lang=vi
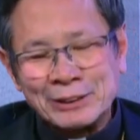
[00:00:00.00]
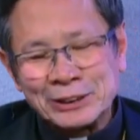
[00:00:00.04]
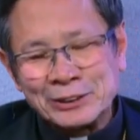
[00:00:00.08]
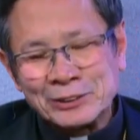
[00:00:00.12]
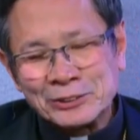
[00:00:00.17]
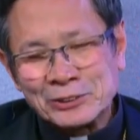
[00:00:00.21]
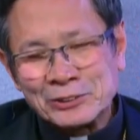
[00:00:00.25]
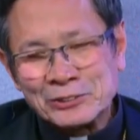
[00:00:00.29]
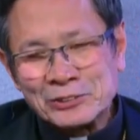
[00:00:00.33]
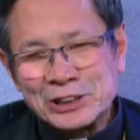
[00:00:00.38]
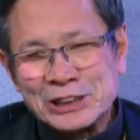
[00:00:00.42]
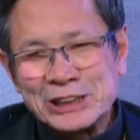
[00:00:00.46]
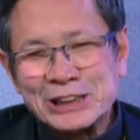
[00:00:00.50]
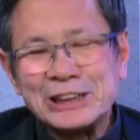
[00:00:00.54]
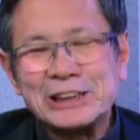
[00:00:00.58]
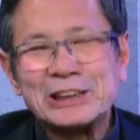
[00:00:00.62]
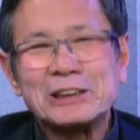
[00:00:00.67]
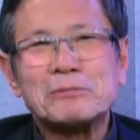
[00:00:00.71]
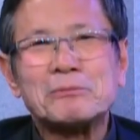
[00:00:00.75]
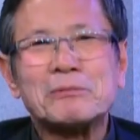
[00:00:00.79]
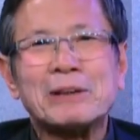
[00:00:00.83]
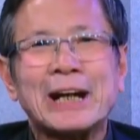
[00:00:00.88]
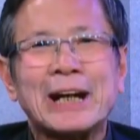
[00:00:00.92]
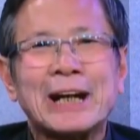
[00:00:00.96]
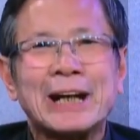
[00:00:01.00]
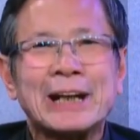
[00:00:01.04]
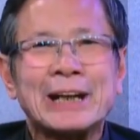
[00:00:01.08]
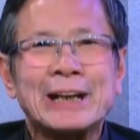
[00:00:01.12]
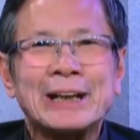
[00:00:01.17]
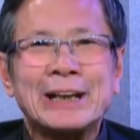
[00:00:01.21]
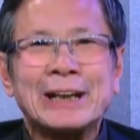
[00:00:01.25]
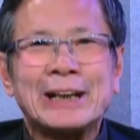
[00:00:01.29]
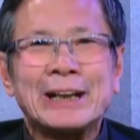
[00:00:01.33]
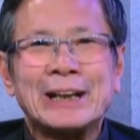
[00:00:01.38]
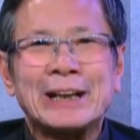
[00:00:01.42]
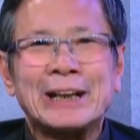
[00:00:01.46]
à, và tôi cũng xin Đức Mẹ
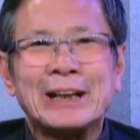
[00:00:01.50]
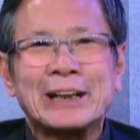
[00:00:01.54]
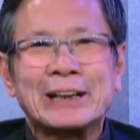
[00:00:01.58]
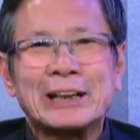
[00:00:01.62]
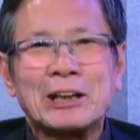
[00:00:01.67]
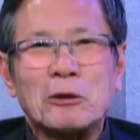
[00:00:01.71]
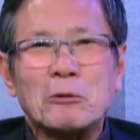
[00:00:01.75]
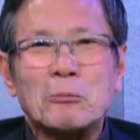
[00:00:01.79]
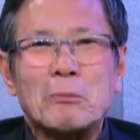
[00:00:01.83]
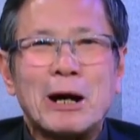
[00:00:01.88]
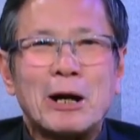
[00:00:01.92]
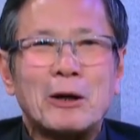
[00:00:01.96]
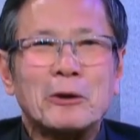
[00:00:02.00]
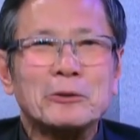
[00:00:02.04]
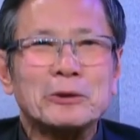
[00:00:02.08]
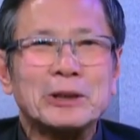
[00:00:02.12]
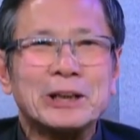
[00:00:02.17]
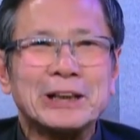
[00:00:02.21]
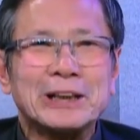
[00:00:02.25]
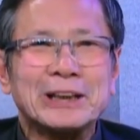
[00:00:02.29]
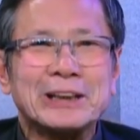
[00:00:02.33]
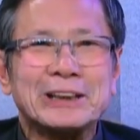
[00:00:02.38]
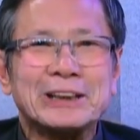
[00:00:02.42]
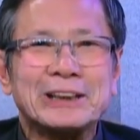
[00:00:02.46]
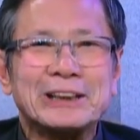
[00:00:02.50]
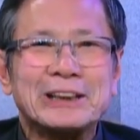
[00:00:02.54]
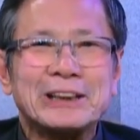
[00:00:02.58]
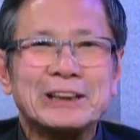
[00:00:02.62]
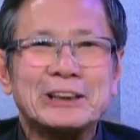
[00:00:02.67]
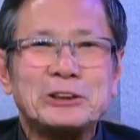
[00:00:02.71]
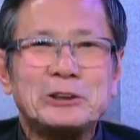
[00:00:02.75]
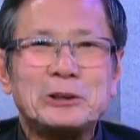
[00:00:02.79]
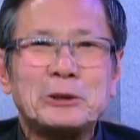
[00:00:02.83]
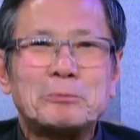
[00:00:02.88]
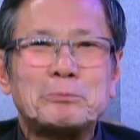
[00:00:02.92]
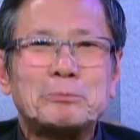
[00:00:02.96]
à, cầu bầu để
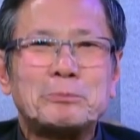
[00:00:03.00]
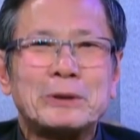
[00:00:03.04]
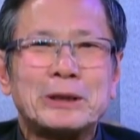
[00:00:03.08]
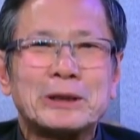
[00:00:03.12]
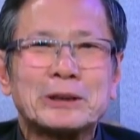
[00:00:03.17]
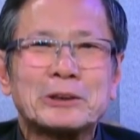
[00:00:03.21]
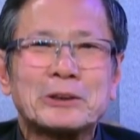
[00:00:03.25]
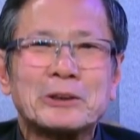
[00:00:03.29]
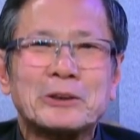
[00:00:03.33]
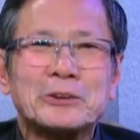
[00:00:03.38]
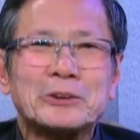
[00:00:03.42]
giúp à,